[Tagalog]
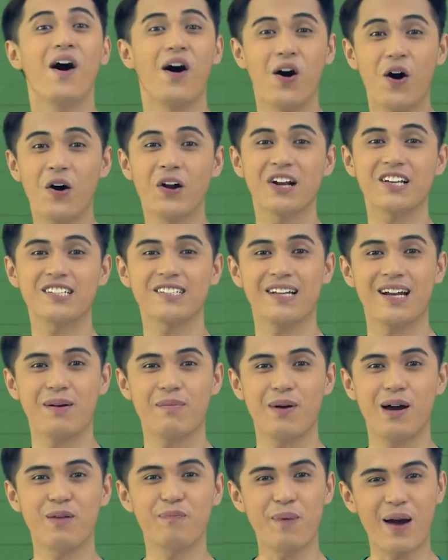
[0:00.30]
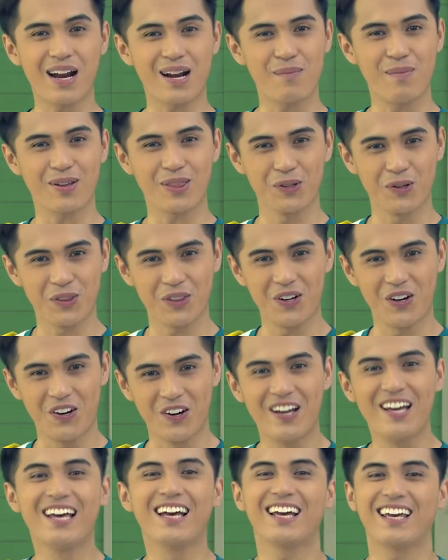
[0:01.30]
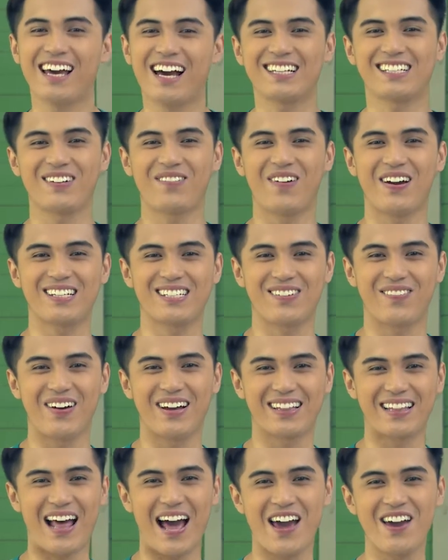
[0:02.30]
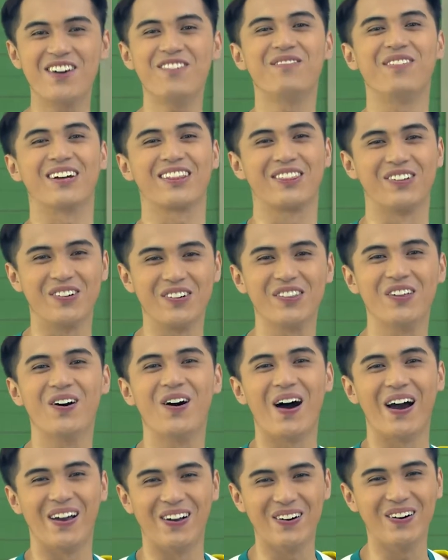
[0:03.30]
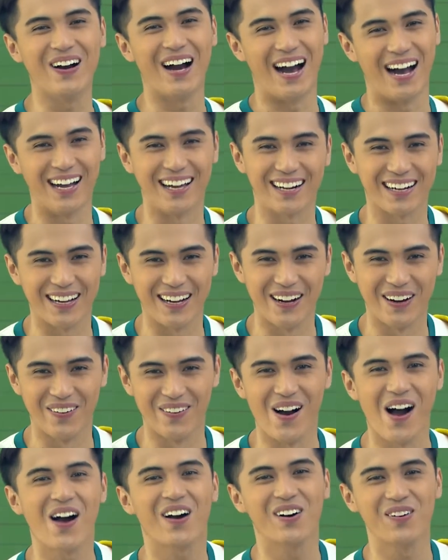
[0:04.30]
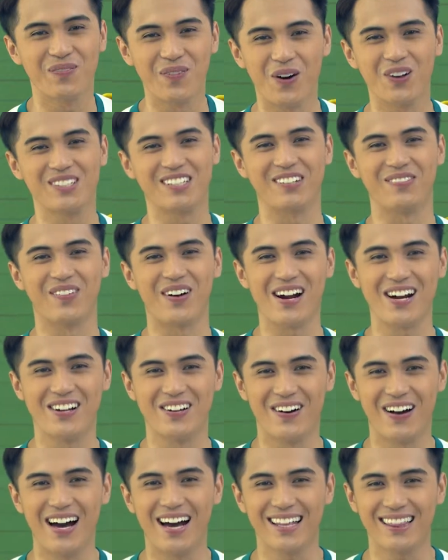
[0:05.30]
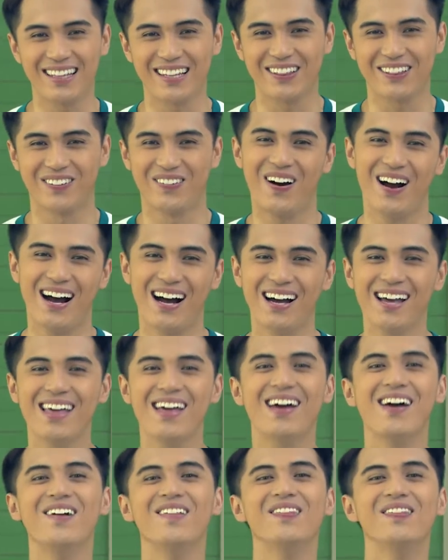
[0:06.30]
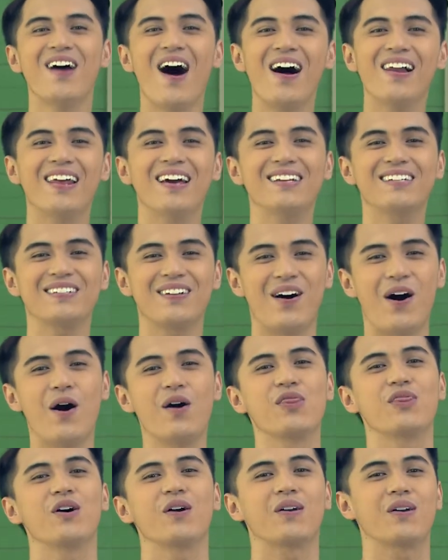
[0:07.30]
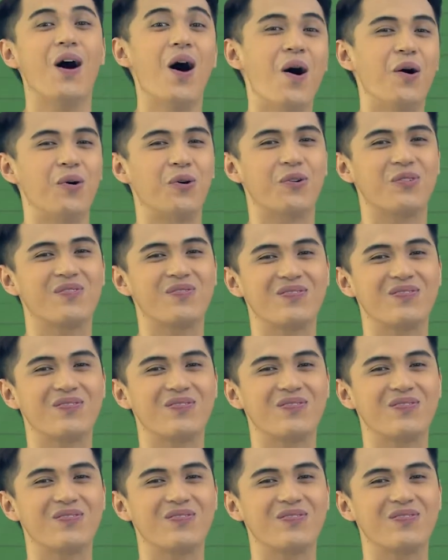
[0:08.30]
Oras na naman para matuto. Kaya sabay-sabay tayo matuto ngayong araw. Ako po si Marlo at ito ang Knowledge on the Go!